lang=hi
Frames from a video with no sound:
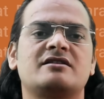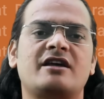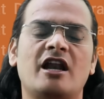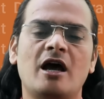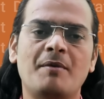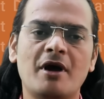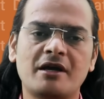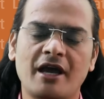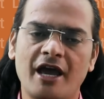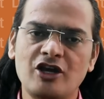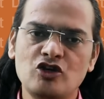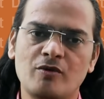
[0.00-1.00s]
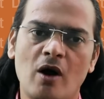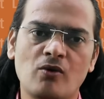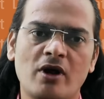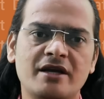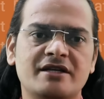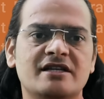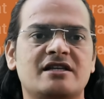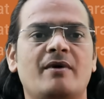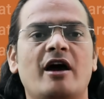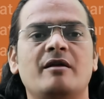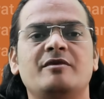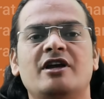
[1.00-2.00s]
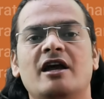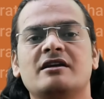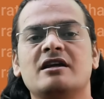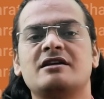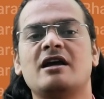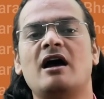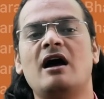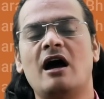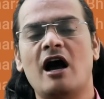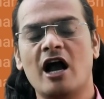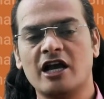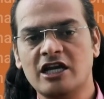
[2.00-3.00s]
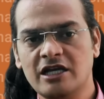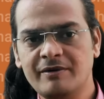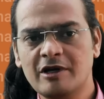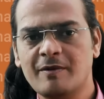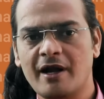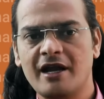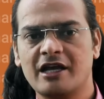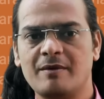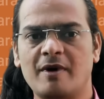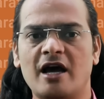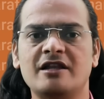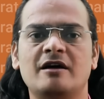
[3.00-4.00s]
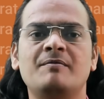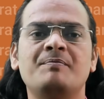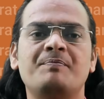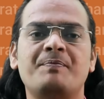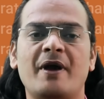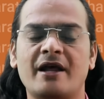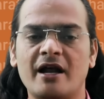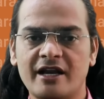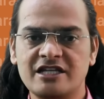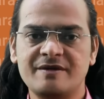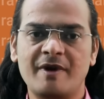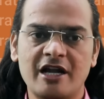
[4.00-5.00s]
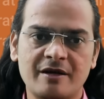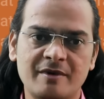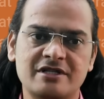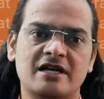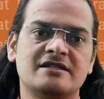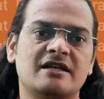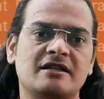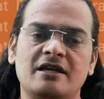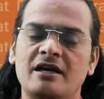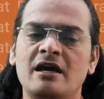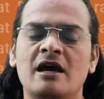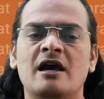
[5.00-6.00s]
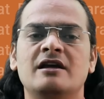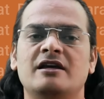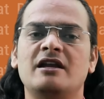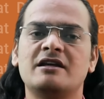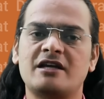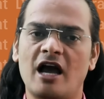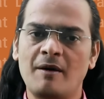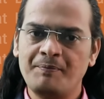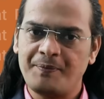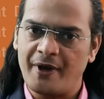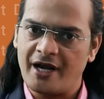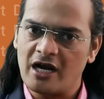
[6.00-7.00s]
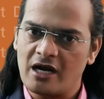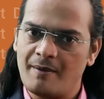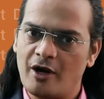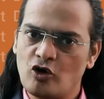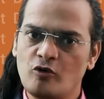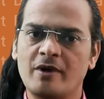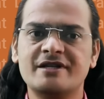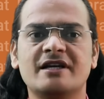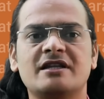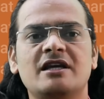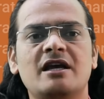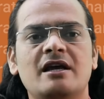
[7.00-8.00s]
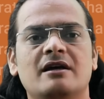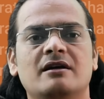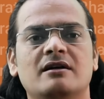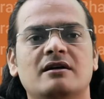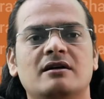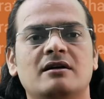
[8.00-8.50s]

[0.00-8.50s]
इसके अलावा कई युवाओं का ये सवाल भी है कि क्या अग्निवीर बनने के बाद हम पैरा रेजिमेंट में जा सकते हैं यानी क्या हम पैरा कमांडो बन सकते हैं